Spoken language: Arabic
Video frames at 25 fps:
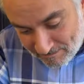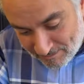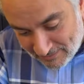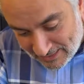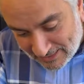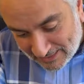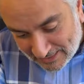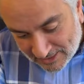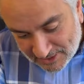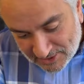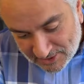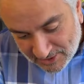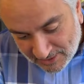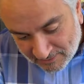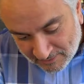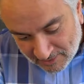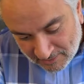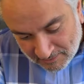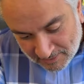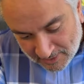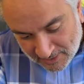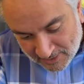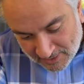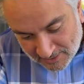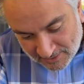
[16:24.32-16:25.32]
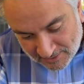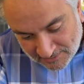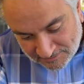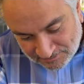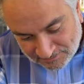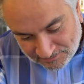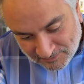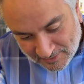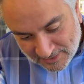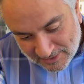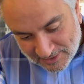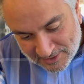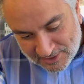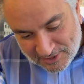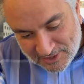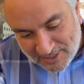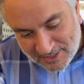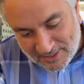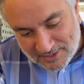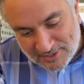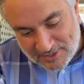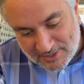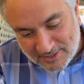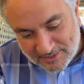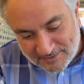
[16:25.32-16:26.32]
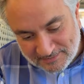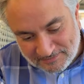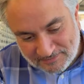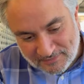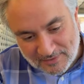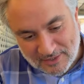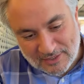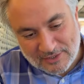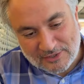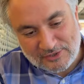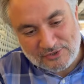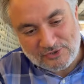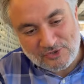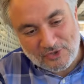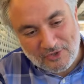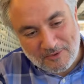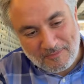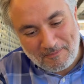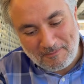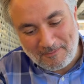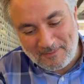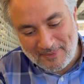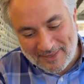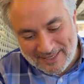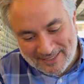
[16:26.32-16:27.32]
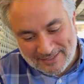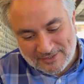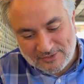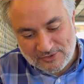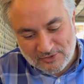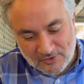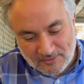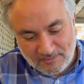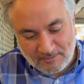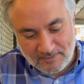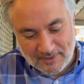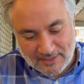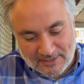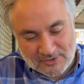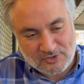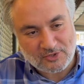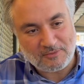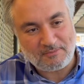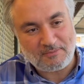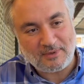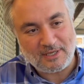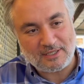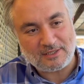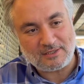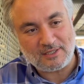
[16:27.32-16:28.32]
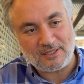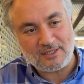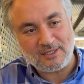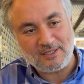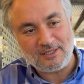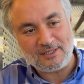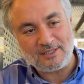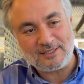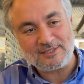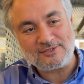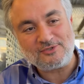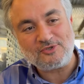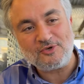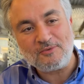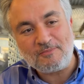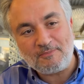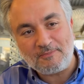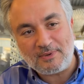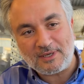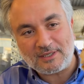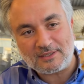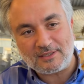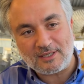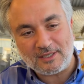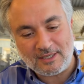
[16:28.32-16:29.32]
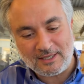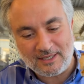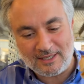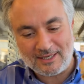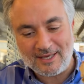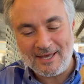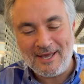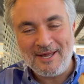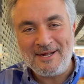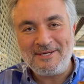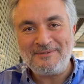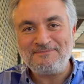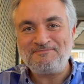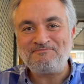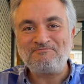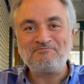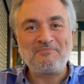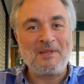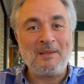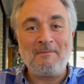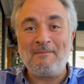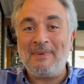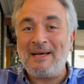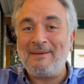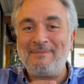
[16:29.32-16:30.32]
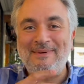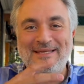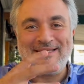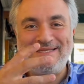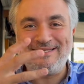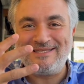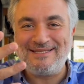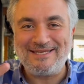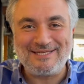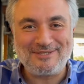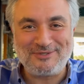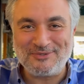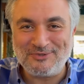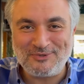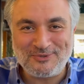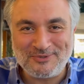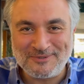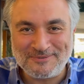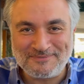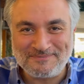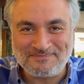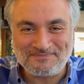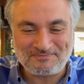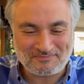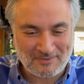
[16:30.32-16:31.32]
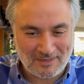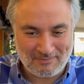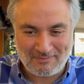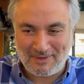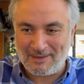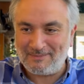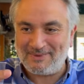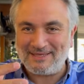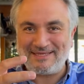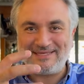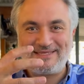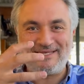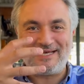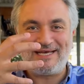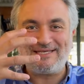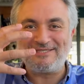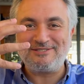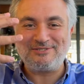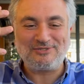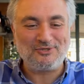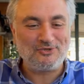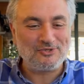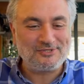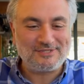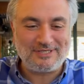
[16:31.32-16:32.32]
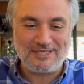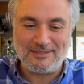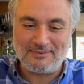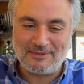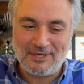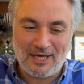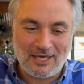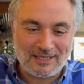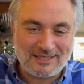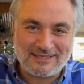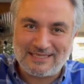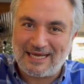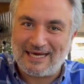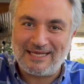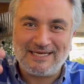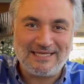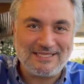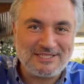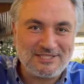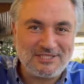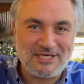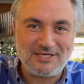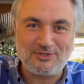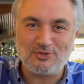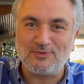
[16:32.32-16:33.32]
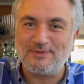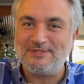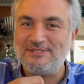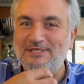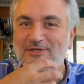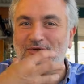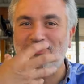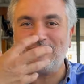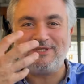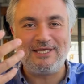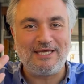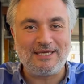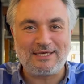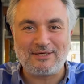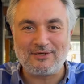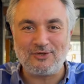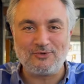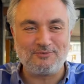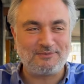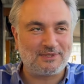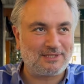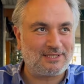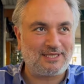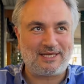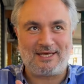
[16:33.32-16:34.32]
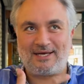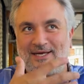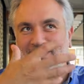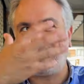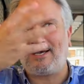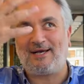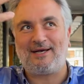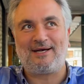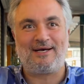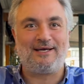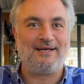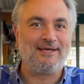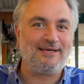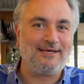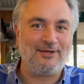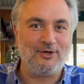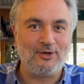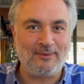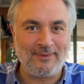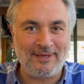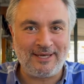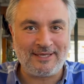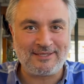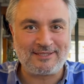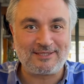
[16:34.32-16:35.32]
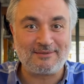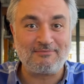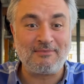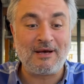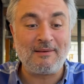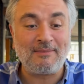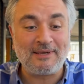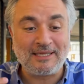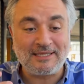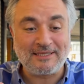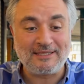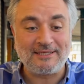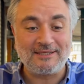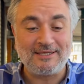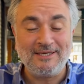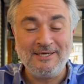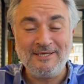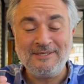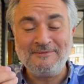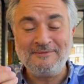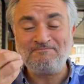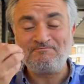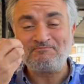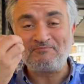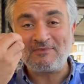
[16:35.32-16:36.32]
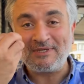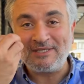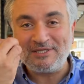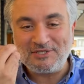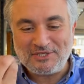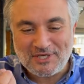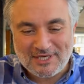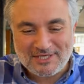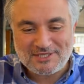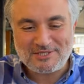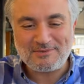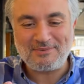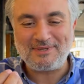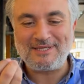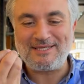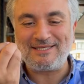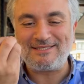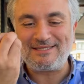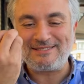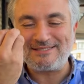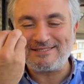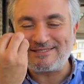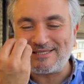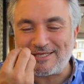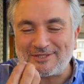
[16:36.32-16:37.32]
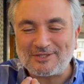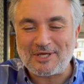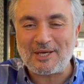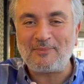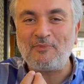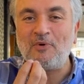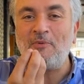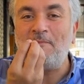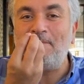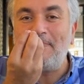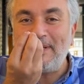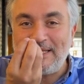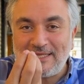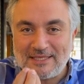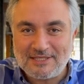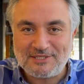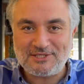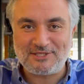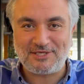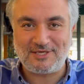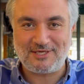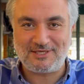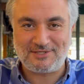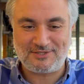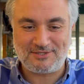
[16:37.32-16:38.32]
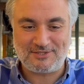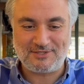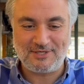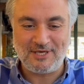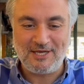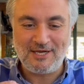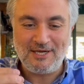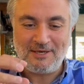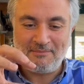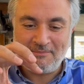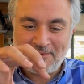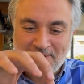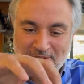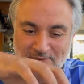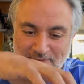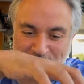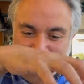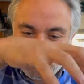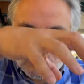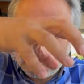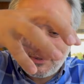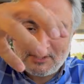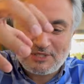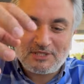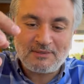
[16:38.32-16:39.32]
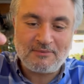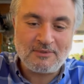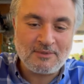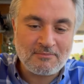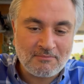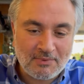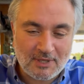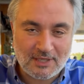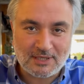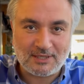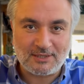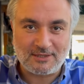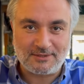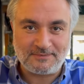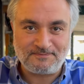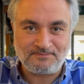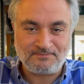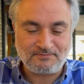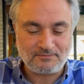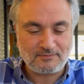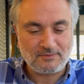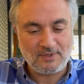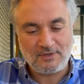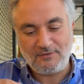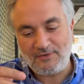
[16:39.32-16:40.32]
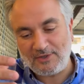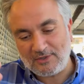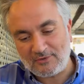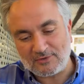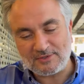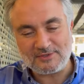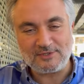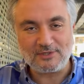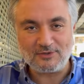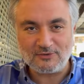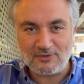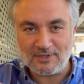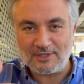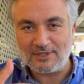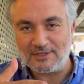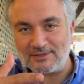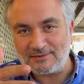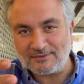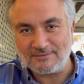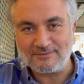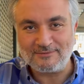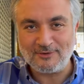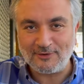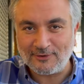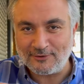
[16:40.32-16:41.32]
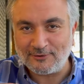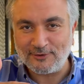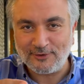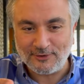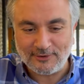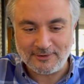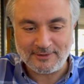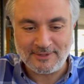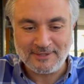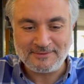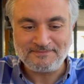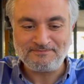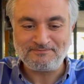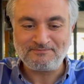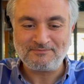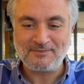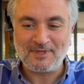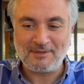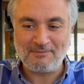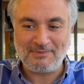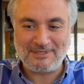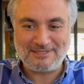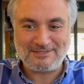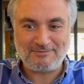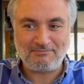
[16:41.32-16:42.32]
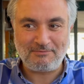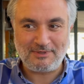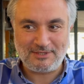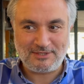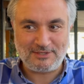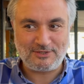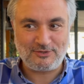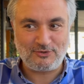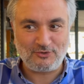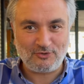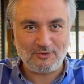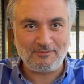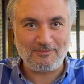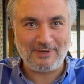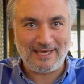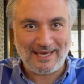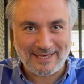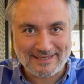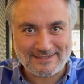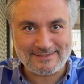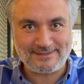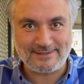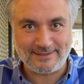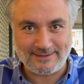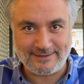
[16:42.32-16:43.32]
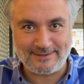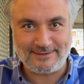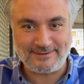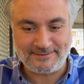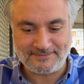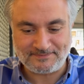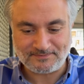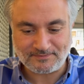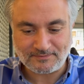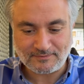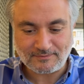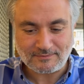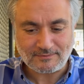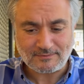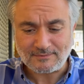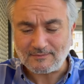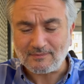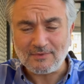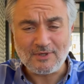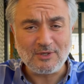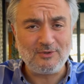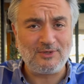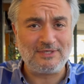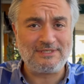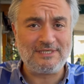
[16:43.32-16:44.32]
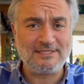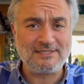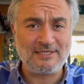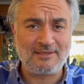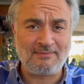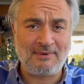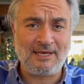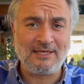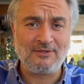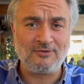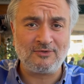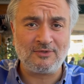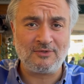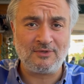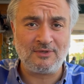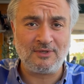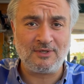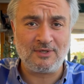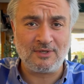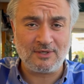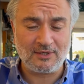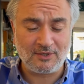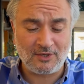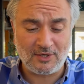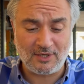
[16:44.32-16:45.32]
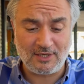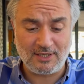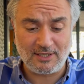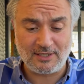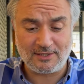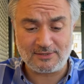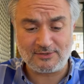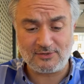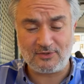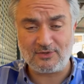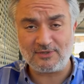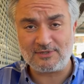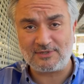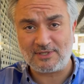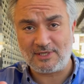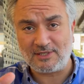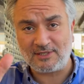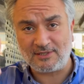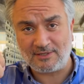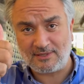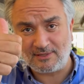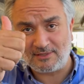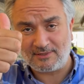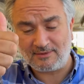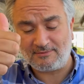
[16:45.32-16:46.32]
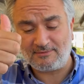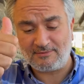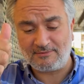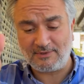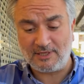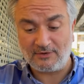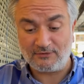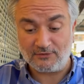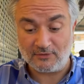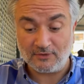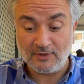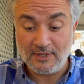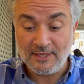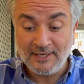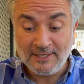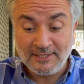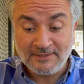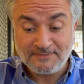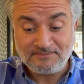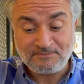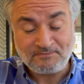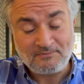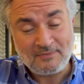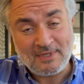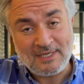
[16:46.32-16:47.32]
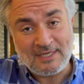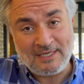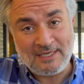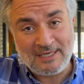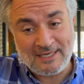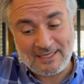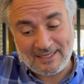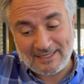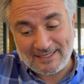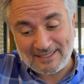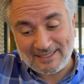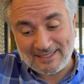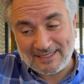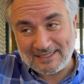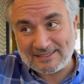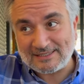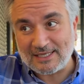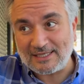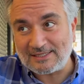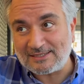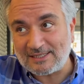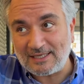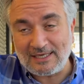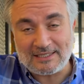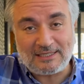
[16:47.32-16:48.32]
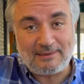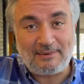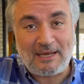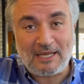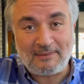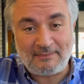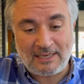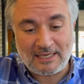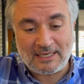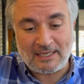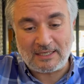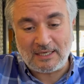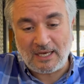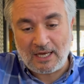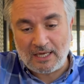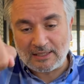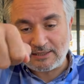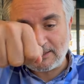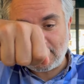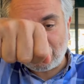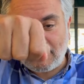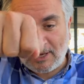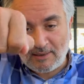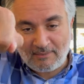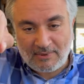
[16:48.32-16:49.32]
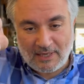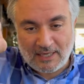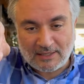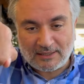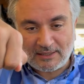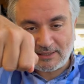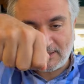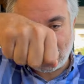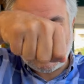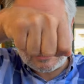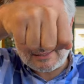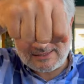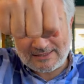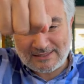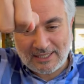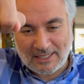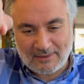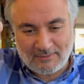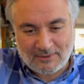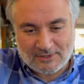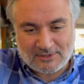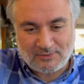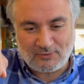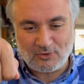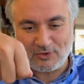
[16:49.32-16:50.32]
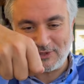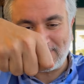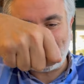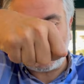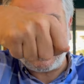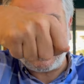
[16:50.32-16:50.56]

القشره من برا الدجاجه سوبر سوبر سوبر طريه سوبر طريه ما بدها توم ما بدها هالصوص اللي بنحط على الدجاج وبتصيروا تاكله وبتطلع الريحه على كيلومتر ما بدها الدجاجه بدها تستطعمه بالدجاج مش بشو بيجي من برا فيكم تزيدوا لها هون وهون بس مش توم اكسترا واساسا ما عندهم جارليك صوص اند برافو الصلصه اللي تبع المكنه حطها مع بعضها غسلها مظبوط